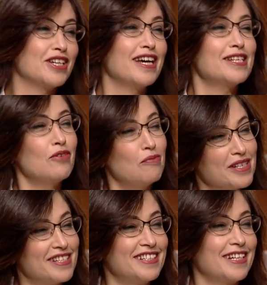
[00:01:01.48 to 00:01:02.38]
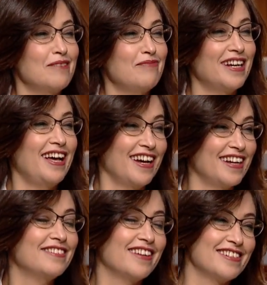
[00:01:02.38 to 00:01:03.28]
كذا والبصه دي كان
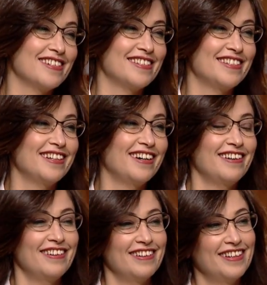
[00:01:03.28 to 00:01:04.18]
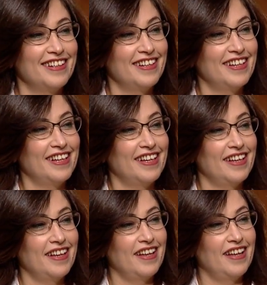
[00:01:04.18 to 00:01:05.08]
معناها قصص دي آه. ايه رايك في الموضوع ده
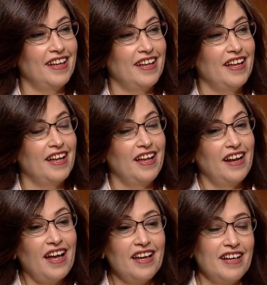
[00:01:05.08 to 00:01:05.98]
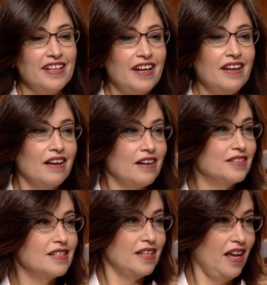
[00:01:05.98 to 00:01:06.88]
لا يعني هي
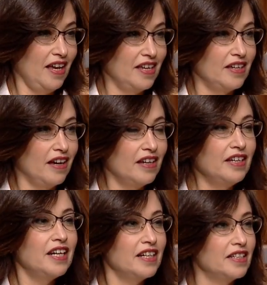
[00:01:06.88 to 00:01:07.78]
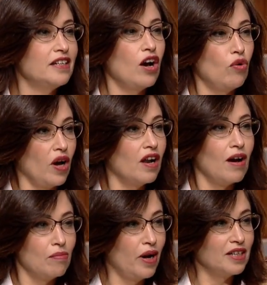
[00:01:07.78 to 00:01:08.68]
العلاقات الصحية احنا الاثنين اقوى
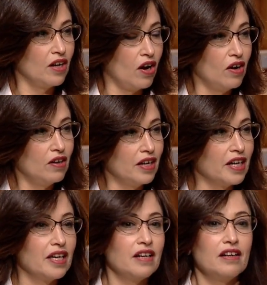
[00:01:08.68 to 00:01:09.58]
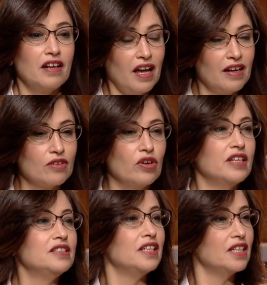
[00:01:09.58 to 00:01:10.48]
علاقة ببعض اه لكن لا
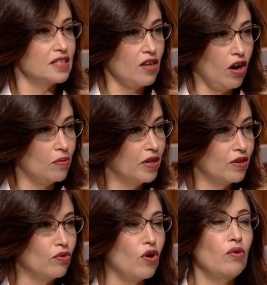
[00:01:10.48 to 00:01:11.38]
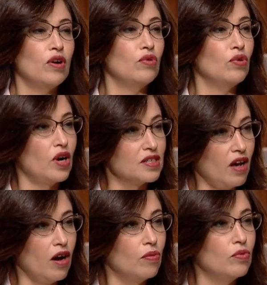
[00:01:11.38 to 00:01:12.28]
انت ليكي اصحابك وهو له
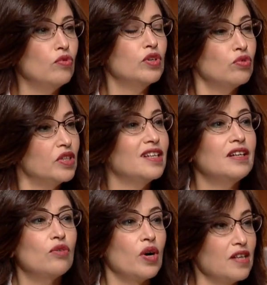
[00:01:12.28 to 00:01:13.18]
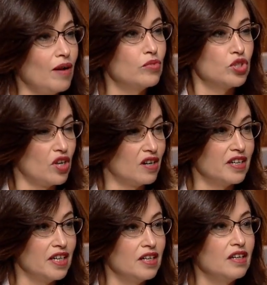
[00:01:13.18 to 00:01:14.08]
اصحابه وانتوا الاثنين ليكوا اصحاب
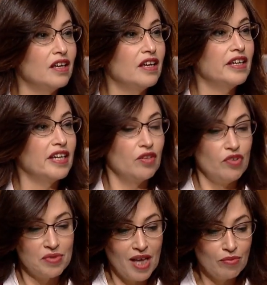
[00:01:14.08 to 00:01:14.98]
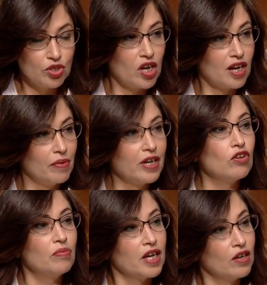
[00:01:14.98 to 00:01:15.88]
مشتركين يعني في مساحة مشتركة
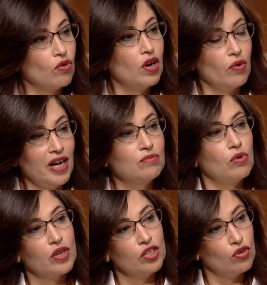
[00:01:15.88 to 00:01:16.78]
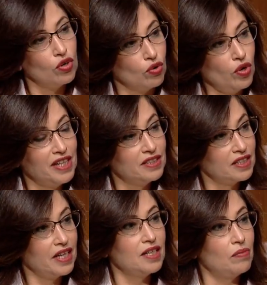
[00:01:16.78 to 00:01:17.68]
بينكم لكن كل واحد ممكن يكون له حتة
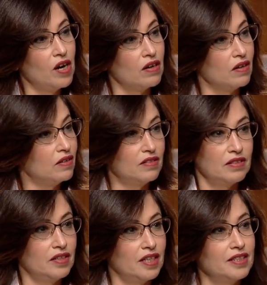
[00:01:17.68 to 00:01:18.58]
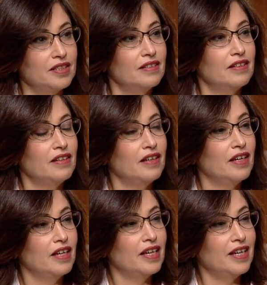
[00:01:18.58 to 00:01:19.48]
تانية بره يعني
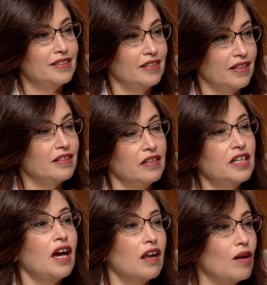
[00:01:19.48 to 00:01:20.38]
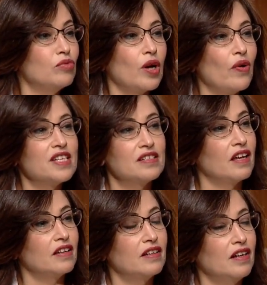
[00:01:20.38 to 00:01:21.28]
هي علاقة
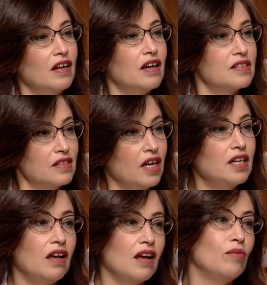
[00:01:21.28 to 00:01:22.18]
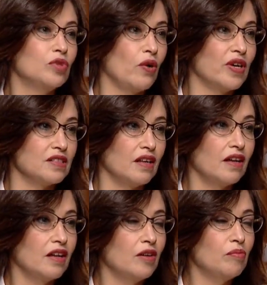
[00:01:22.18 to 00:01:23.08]
متوازنة العلاقة الصحية علاقة متوازنة
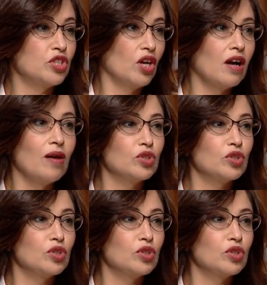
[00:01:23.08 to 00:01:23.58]
مش علاقة